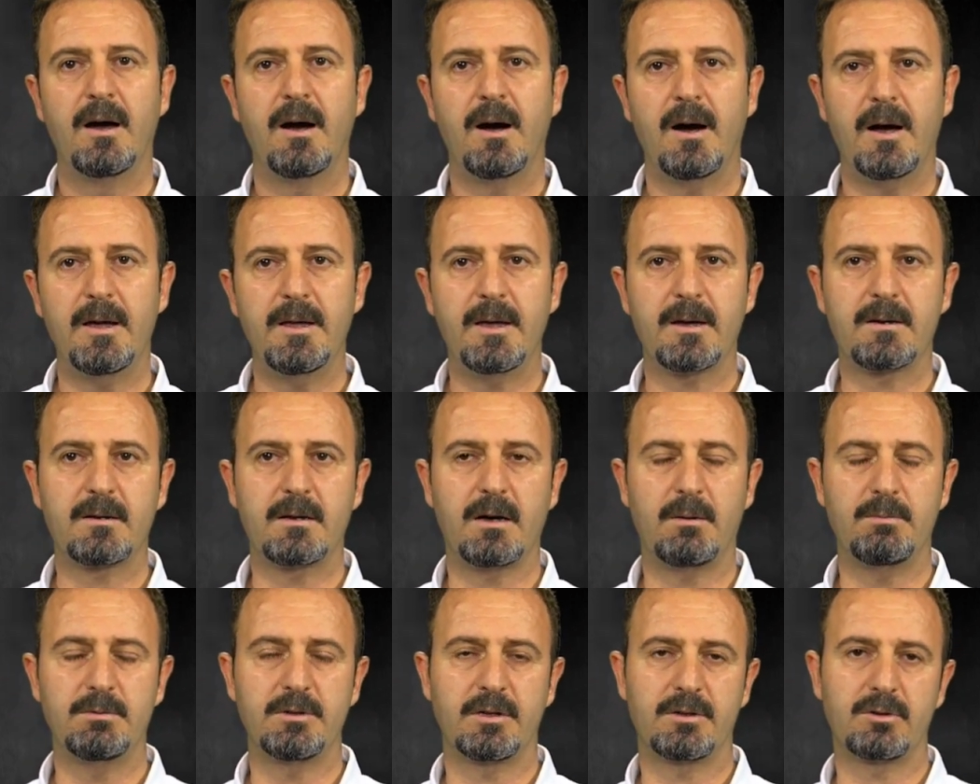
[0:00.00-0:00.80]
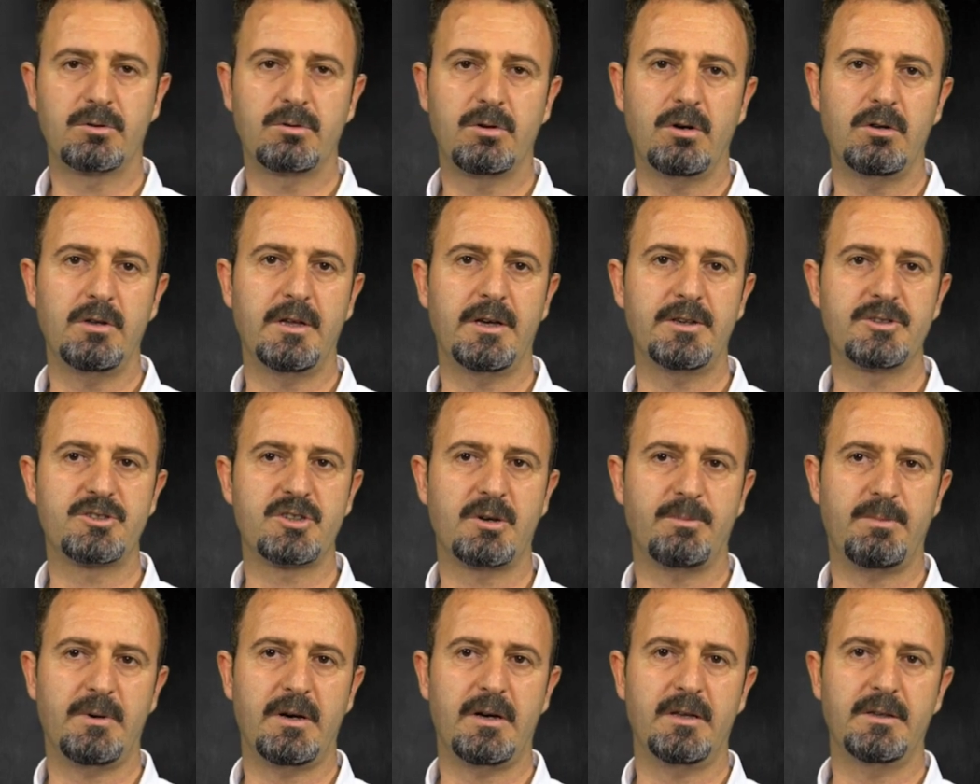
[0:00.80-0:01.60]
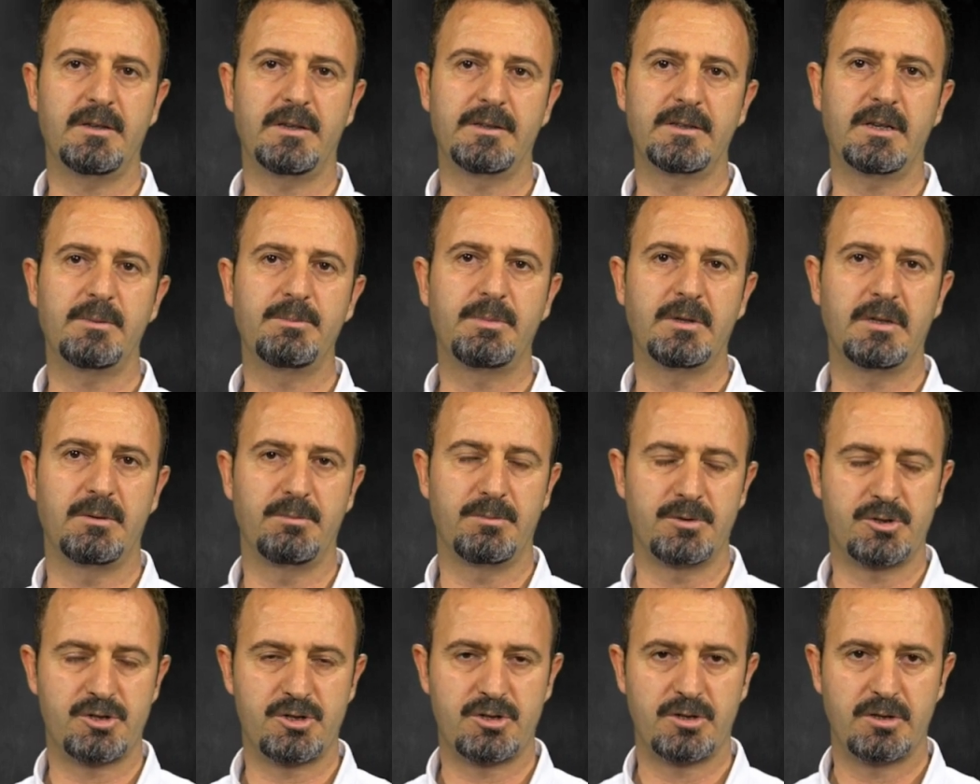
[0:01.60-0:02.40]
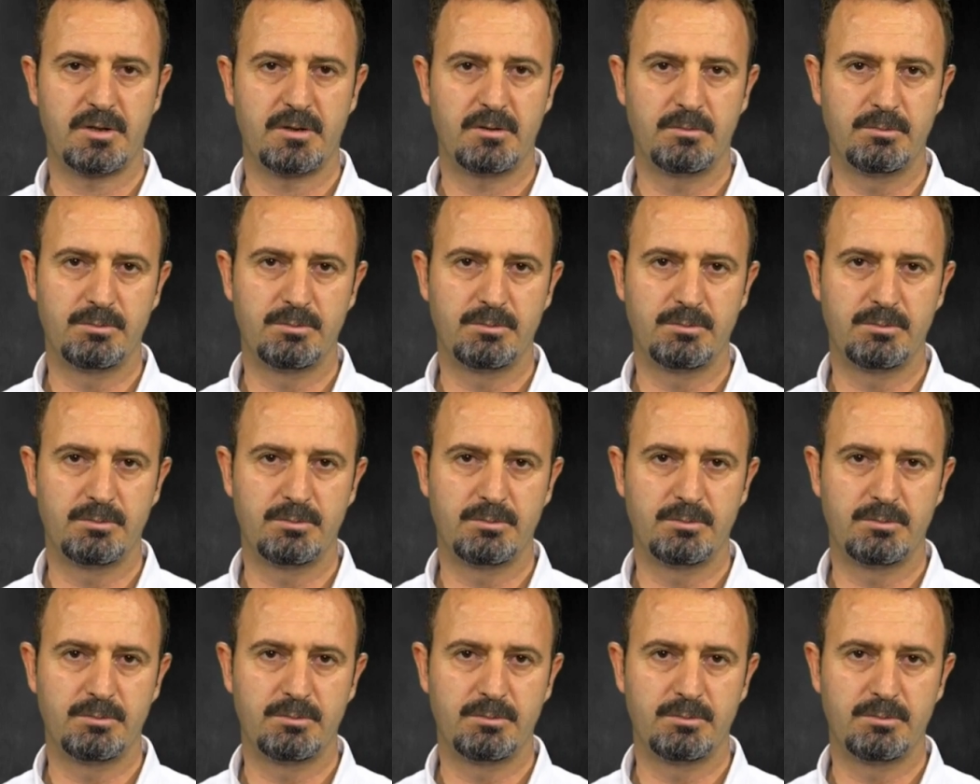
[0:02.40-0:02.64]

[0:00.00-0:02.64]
ayakkabılarını kolayca bağlayabilmiş.